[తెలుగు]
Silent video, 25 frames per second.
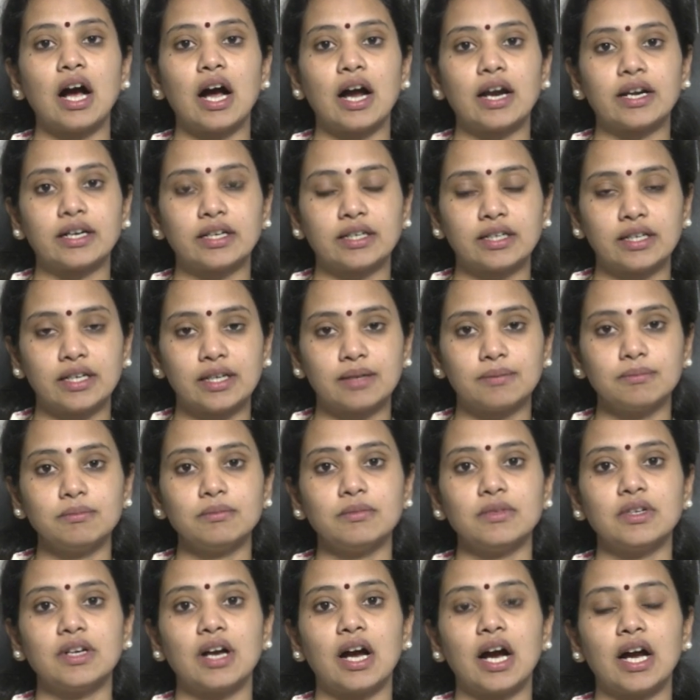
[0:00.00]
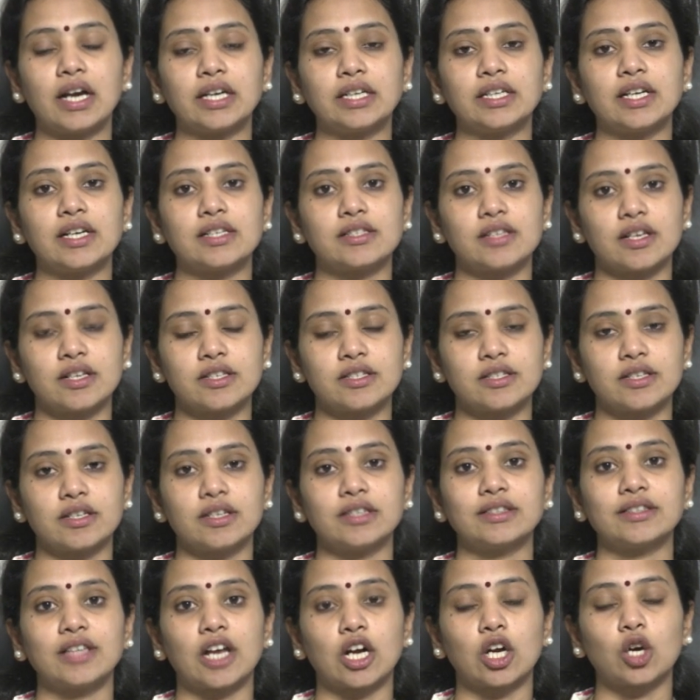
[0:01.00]
అండం అండ సంచిలో
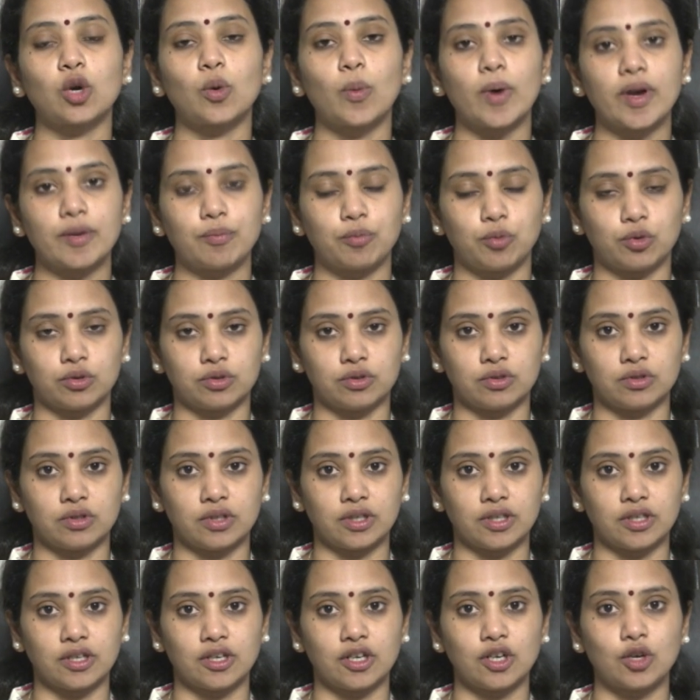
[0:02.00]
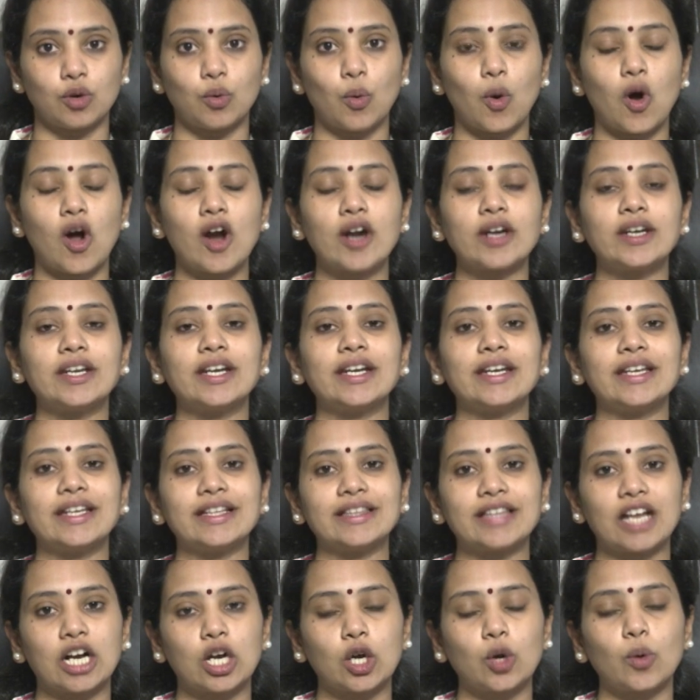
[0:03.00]
తక్కువైపోతుంది క్వాంటిటీ
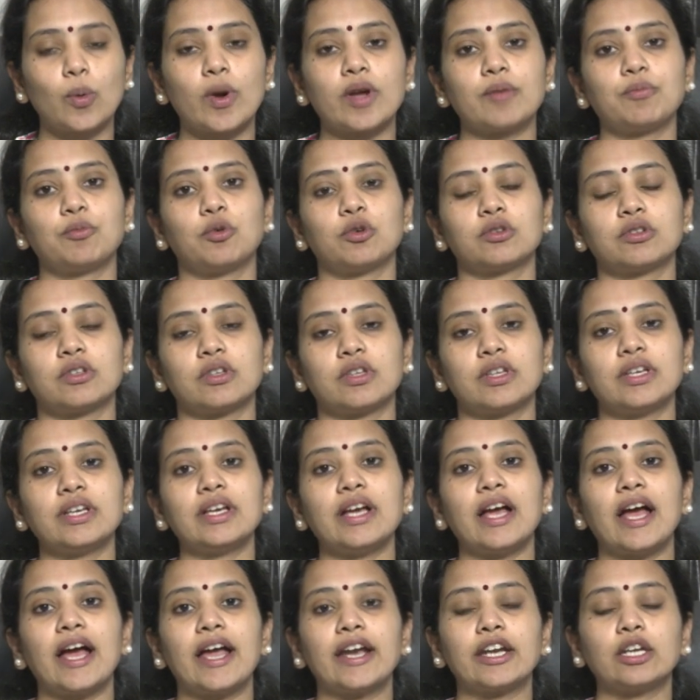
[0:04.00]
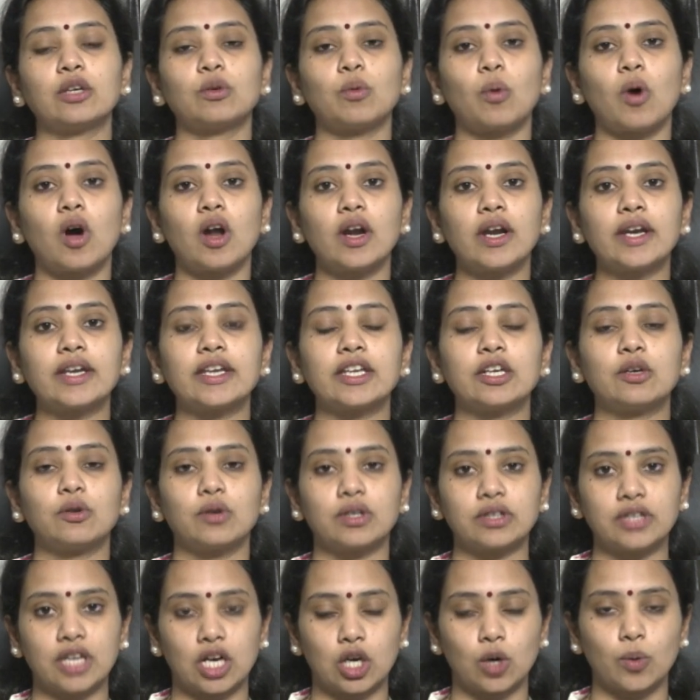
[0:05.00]
తక్కువైపోతుంది అండ్ క్వాలిటీ
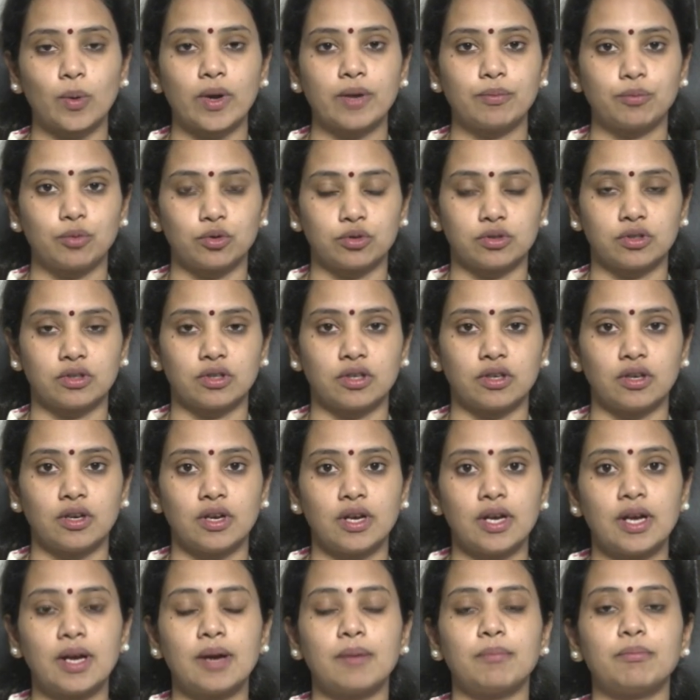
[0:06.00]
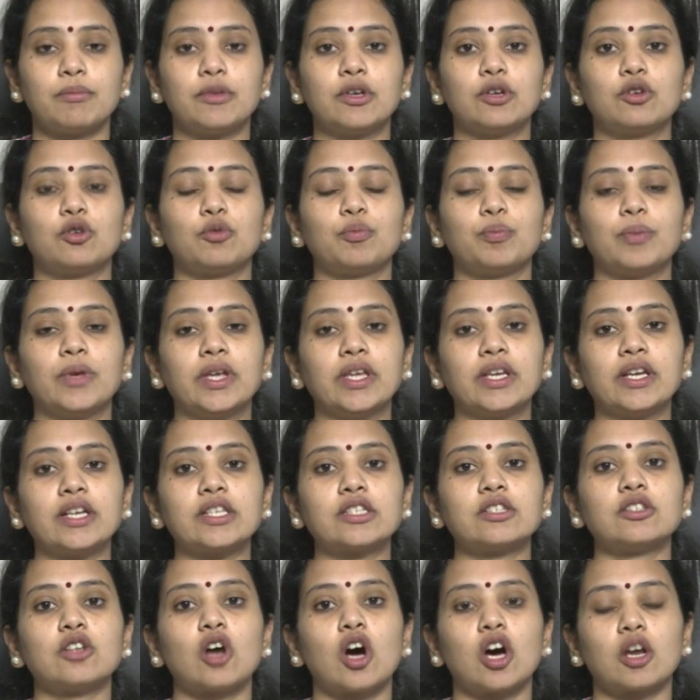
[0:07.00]
కూడా తక్కువైపోతుంది మీకు
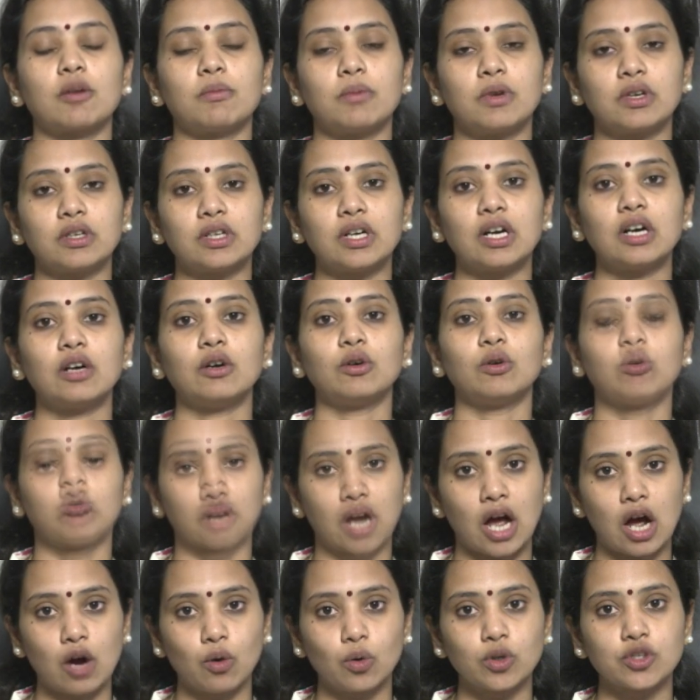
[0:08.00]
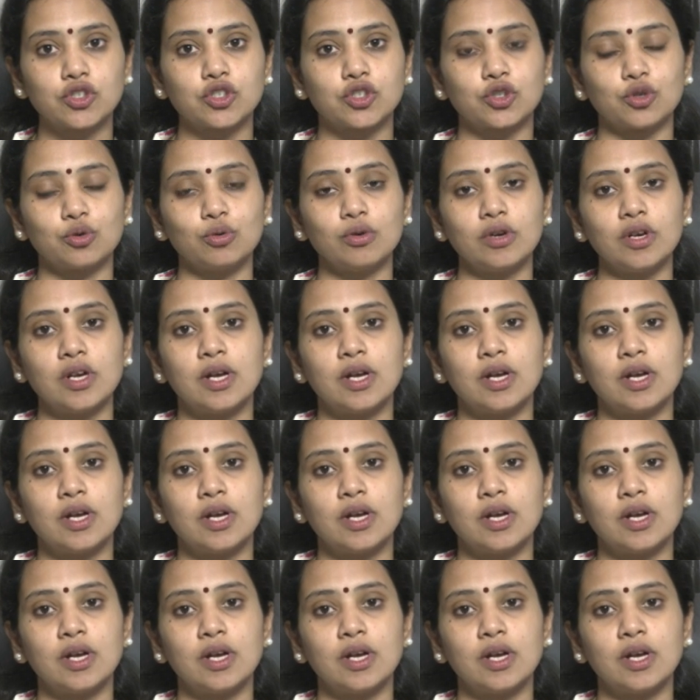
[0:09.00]
పీరియడ్స్ నార్మల్గా రావచ్చు